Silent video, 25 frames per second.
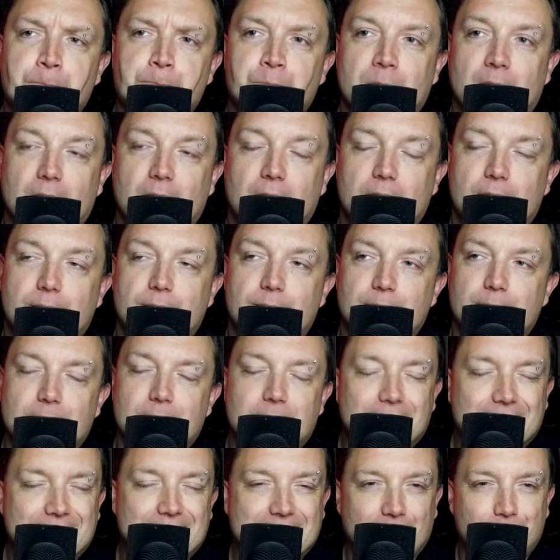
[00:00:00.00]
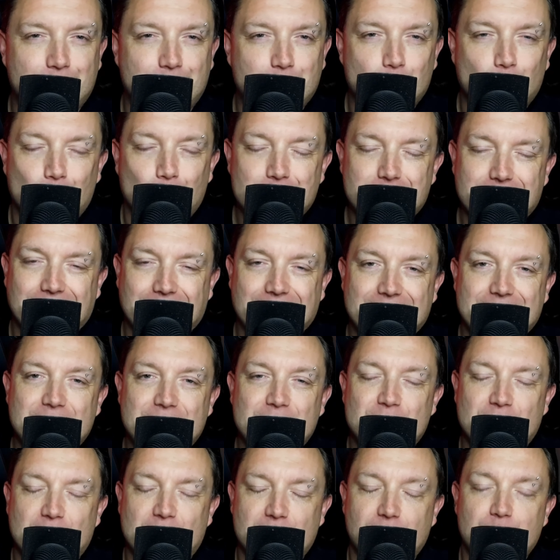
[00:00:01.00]
y, zawiłościach linii
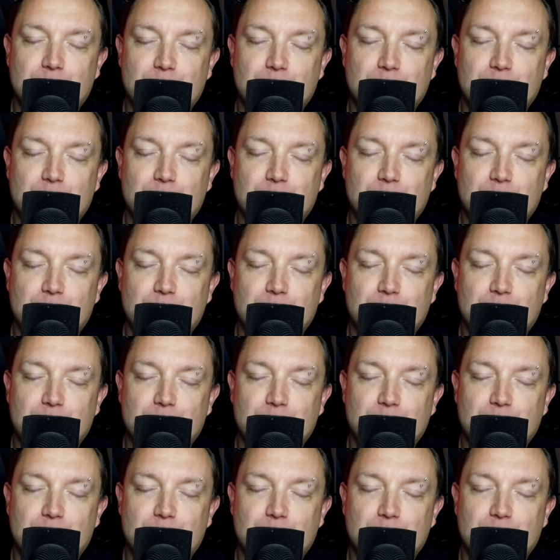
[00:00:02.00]
czasowej